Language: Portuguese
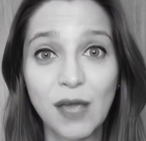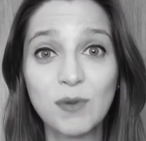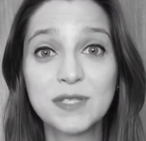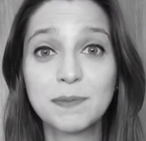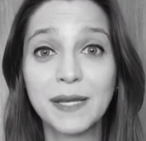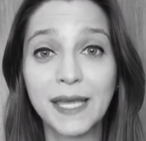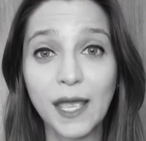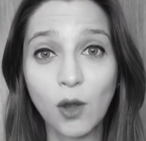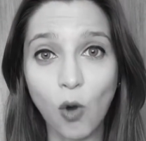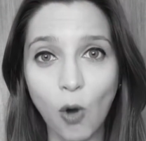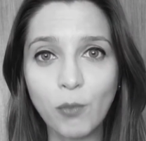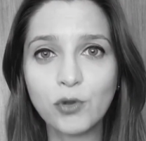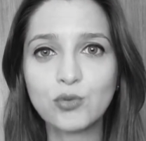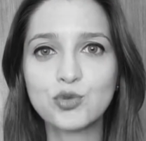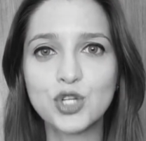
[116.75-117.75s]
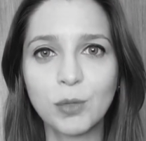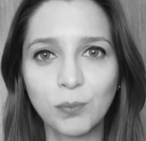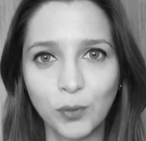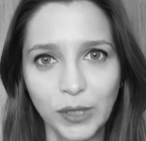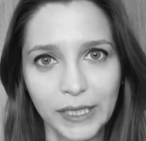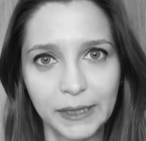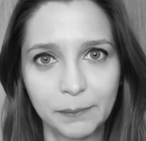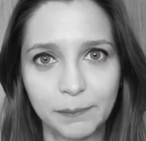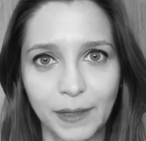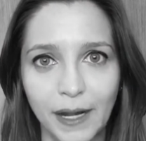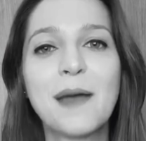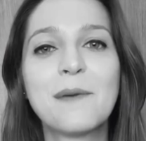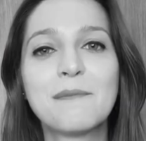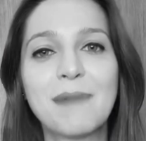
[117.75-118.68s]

eu expliquei como que um shampoo limpa,